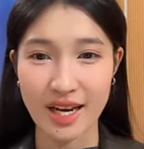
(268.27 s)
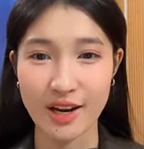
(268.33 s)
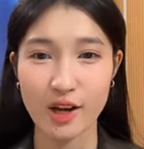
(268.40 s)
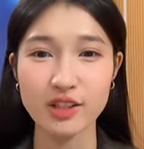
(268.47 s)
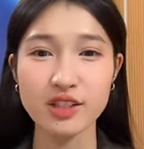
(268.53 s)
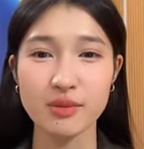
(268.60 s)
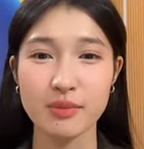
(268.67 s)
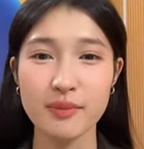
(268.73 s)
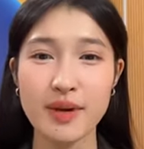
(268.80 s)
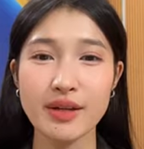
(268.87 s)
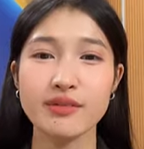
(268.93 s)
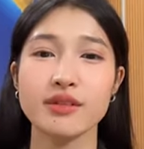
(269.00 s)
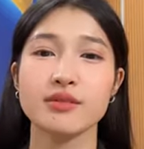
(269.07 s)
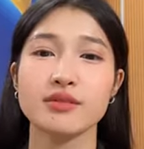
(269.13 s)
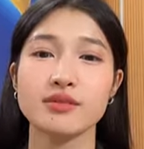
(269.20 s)
bà nói rồi mới
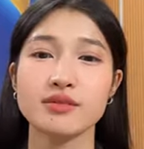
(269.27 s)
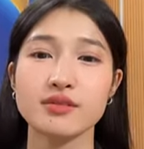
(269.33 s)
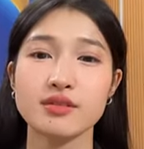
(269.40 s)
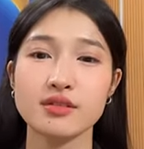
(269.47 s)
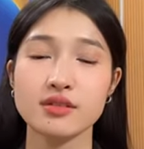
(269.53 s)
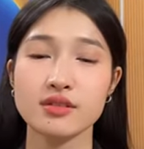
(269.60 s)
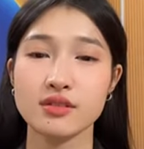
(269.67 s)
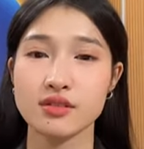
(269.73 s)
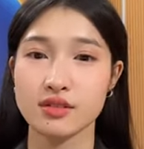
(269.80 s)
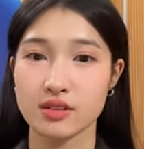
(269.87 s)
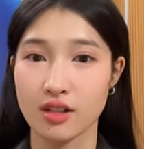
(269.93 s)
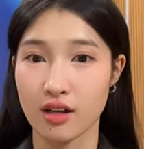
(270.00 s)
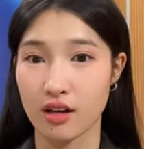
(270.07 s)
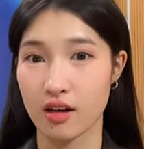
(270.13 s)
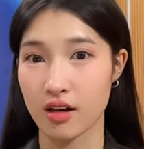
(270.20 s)
biết
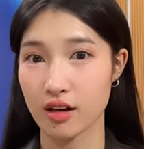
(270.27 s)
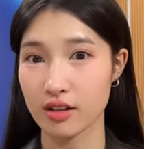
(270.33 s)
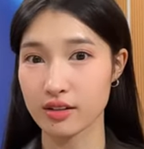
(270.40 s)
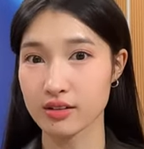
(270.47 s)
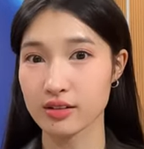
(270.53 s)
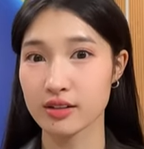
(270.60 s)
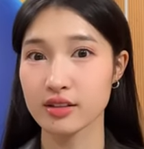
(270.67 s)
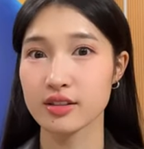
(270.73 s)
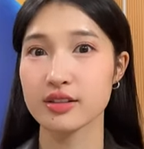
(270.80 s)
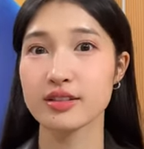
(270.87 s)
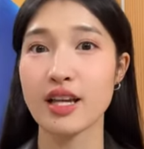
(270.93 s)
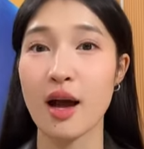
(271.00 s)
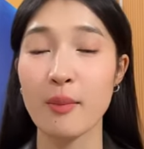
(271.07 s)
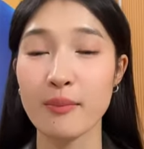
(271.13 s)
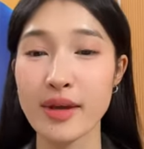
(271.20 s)
trời ơi
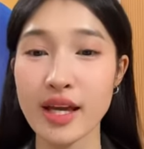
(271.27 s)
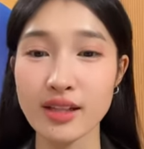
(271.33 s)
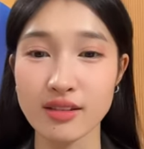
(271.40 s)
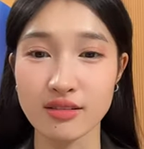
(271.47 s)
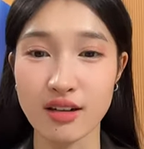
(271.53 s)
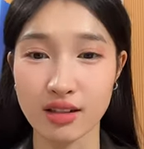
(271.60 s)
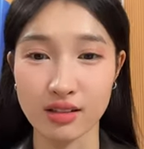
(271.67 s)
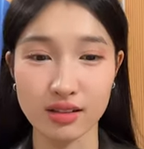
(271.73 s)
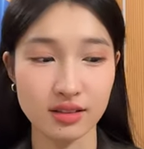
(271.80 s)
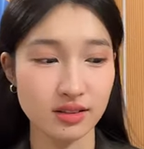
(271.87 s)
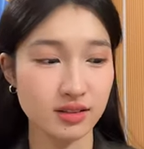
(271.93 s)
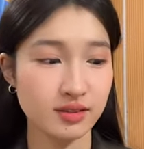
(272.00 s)
sao không biết được